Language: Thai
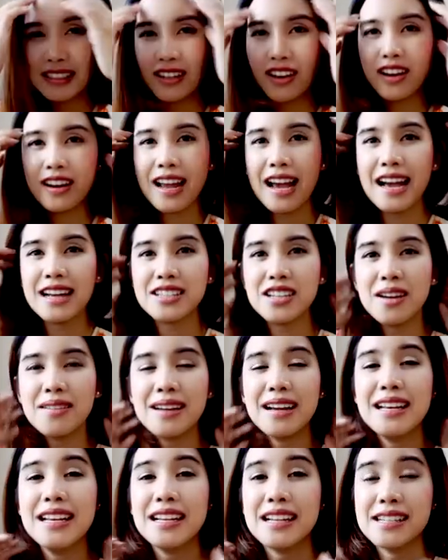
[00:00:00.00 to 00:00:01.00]
ก็ถ้าชอบ
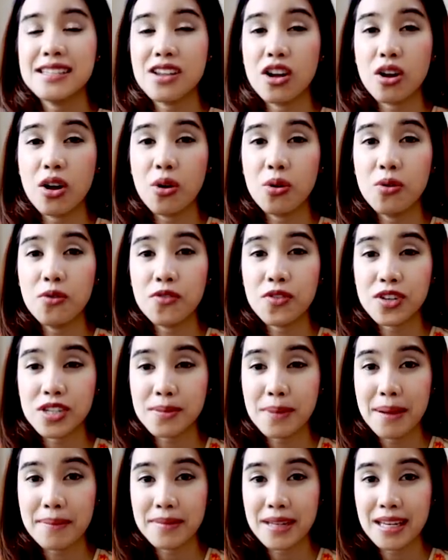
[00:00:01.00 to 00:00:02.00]
การเรียนการสอนของครูเฟิร์ส
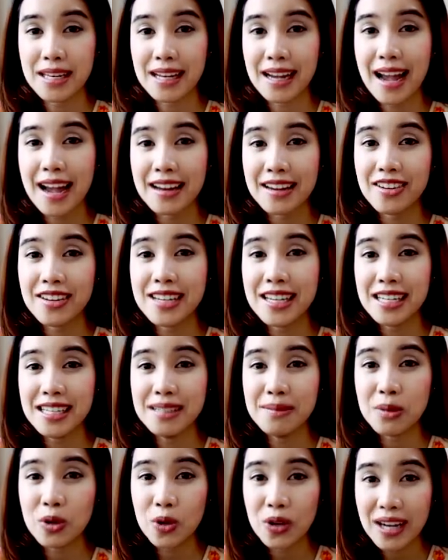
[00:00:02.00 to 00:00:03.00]
แบบนี้นะคะก็อย่า
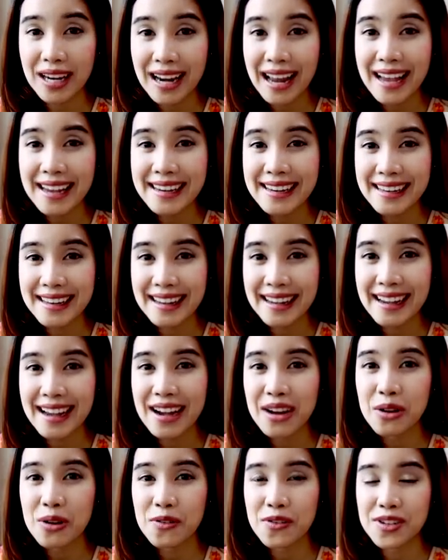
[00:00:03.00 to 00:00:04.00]
ลืมกดไลค์นะ
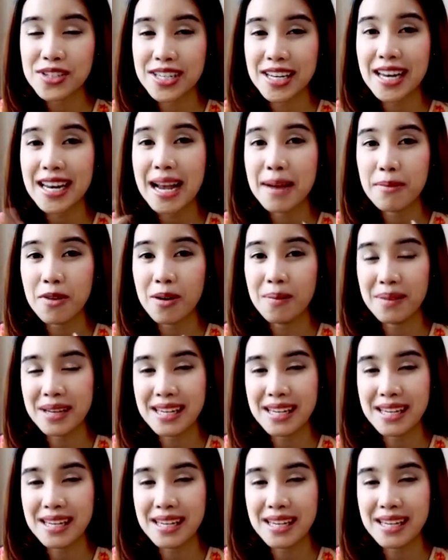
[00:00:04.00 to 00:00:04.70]
คะครูเฟิร์สจะได้ทำออก